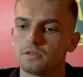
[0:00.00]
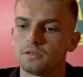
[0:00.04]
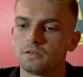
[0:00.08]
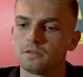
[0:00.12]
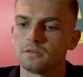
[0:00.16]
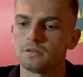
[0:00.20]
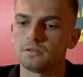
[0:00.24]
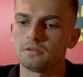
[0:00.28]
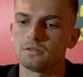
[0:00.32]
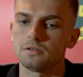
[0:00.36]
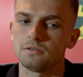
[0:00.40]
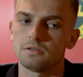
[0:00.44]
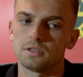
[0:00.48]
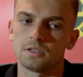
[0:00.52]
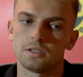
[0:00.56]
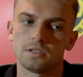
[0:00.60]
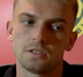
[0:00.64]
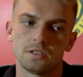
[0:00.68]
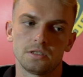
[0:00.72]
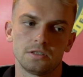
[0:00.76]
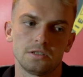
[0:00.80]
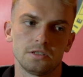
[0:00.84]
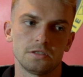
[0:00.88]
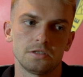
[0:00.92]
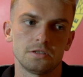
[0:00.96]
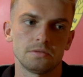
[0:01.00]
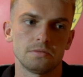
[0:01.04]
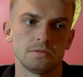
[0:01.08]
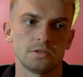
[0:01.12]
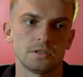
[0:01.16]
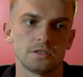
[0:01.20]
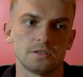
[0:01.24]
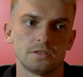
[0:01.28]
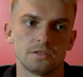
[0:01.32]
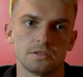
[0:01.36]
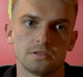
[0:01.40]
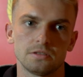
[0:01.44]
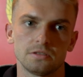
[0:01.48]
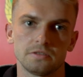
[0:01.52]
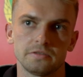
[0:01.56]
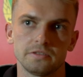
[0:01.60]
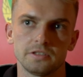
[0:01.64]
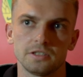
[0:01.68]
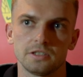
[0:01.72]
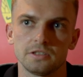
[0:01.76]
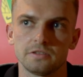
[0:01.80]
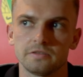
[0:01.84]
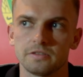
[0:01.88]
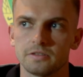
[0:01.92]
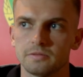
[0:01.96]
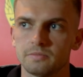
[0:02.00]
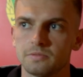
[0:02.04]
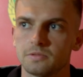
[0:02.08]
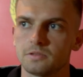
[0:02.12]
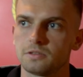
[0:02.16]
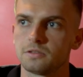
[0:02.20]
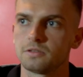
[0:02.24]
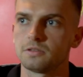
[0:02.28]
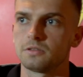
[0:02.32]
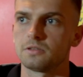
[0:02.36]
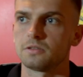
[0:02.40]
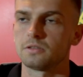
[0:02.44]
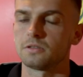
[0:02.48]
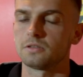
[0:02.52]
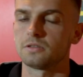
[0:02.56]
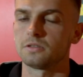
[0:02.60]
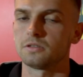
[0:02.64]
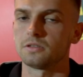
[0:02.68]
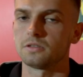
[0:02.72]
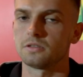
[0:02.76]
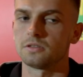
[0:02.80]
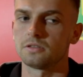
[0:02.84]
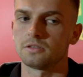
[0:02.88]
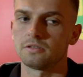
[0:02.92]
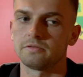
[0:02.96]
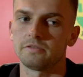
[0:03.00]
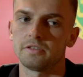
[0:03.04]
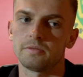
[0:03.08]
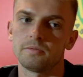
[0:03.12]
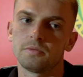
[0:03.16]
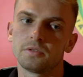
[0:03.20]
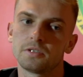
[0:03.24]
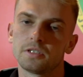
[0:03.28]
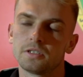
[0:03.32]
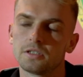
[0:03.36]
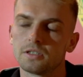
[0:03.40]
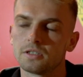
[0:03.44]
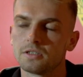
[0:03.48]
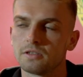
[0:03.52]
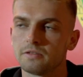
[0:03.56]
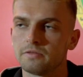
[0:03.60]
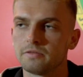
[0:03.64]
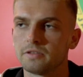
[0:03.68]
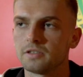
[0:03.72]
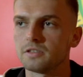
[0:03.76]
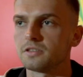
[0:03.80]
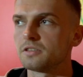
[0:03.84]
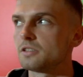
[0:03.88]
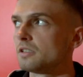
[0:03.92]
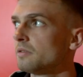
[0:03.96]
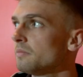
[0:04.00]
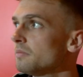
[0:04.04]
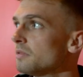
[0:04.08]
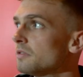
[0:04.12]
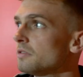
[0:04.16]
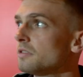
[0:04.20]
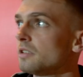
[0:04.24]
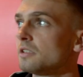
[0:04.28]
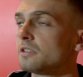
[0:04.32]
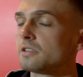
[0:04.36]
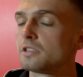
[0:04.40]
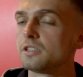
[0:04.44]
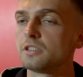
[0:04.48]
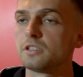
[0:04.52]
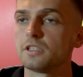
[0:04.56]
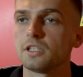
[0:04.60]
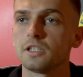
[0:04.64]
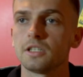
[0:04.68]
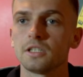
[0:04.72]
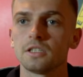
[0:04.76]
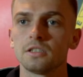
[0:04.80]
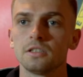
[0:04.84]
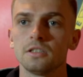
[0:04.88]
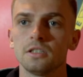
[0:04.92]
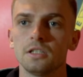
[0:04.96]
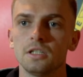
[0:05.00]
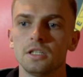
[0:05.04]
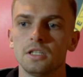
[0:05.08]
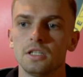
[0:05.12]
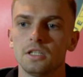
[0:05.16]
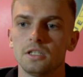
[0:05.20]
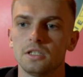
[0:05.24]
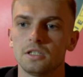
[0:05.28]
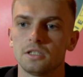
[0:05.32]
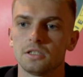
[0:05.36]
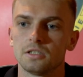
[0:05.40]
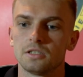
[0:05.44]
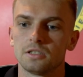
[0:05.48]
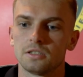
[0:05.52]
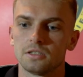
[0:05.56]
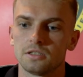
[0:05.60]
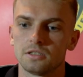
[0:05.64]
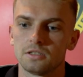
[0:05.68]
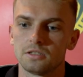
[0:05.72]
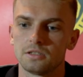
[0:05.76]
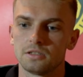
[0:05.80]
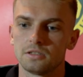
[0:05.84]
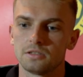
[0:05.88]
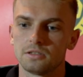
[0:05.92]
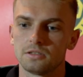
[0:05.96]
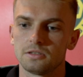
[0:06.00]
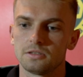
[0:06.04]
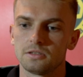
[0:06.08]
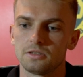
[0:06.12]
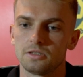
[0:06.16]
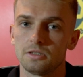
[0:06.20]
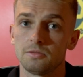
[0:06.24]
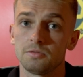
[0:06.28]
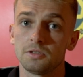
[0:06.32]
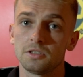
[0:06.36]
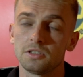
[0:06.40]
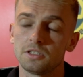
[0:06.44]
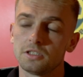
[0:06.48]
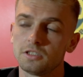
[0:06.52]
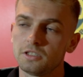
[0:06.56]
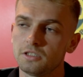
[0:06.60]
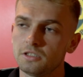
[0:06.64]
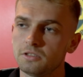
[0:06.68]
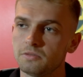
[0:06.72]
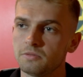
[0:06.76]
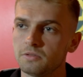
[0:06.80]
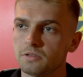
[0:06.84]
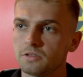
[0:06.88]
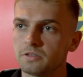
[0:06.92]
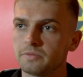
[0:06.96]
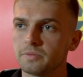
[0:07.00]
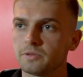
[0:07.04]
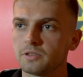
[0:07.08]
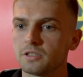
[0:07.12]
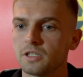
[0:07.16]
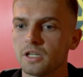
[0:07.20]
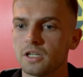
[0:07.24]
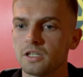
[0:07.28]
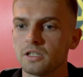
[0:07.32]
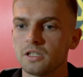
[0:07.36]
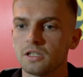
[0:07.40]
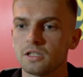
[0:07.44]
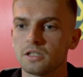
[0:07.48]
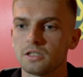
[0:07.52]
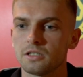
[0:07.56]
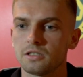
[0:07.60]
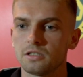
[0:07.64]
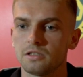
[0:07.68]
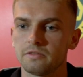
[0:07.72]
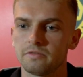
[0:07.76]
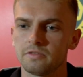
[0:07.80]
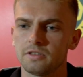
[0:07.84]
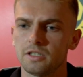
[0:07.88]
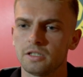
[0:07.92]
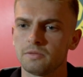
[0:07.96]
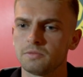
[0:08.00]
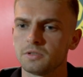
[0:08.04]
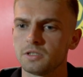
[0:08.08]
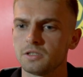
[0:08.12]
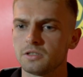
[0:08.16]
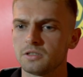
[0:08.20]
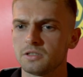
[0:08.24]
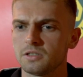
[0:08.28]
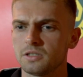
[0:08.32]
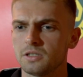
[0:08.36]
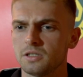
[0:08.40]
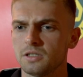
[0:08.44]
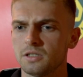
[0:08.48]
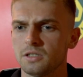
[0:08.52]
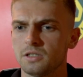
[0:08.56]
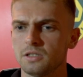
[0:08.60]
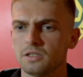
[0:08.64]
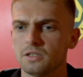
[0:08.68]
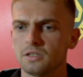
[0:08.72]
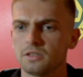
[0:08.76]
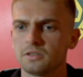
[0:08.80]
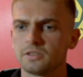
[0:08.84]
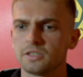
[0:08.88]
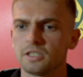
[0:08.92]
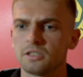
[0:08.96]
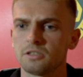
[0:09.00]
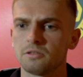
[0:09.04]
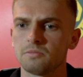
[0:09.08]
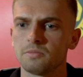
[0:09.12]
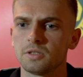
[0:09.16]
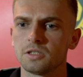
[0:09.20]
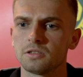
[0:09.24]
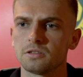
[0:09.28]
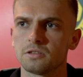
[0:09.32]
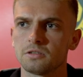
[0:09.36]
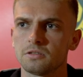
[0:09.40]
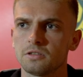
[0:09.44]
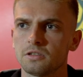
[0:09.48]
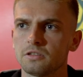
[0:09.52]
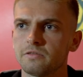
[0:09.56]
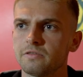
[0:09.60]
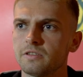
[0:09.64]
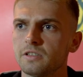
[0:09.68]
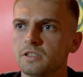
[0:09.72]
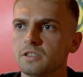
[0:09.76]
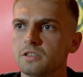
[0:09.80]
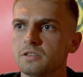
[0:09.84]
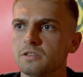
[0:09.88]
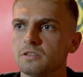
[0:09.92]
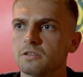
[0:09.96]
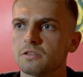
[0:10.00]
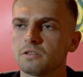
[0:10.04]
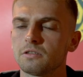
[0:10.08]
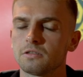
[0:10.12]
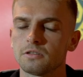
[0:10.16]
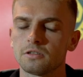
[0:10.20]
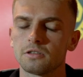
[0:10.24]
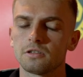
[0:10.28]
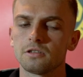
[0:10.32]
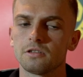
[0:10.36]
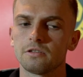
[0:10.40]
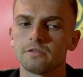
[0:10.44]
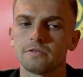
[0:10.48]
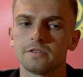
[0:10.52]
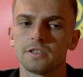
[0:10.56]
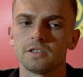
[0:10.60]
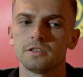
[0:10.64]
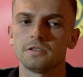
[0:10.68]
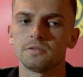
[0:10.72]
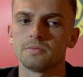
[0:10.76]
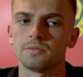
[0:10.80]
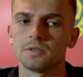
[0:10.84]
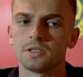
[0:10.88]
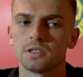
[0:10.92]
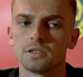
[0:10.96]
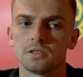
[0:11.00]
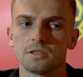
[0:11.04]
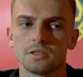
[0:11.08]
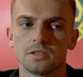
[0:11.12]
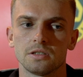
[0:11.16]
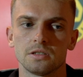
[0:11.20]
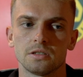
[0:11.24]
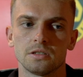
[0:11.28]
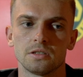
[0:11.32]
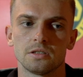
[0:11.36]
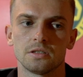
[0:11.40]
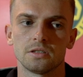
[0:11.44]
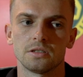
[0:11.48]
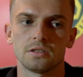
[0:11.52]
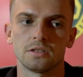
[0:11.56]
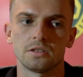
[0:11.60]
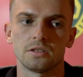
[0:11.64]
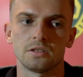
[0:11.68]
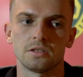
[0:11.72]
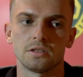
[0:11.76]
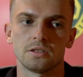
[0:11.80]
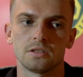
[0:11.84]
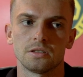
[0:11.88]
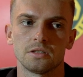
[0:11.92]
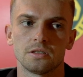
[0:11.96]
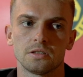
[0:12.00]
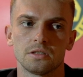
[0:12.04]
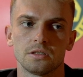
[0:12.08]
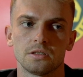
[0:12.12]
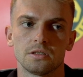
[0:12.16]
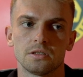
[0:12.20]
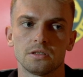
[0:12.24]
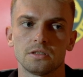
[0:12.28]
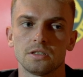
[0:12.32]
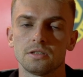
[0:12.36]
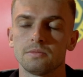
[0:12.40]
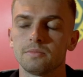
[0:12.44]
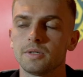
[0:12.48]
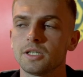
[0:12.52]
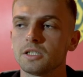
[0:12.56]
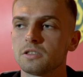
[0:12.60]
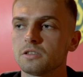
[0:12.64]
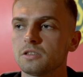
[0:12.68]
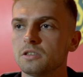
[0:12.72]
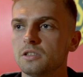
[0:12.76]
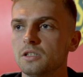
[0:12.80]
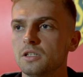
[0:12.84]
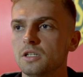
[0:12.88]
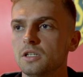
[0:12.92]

No dokładnie, cieszymy się z tego zwycięstwa, bo e, wiemy, że w Jastrzębiu był ciężki taran. E, dobrze zaczęliśmy to spotkanie i wydaje mi się, że cały mecz kontrolowali, kontrolowaliśmy e, ten mecz.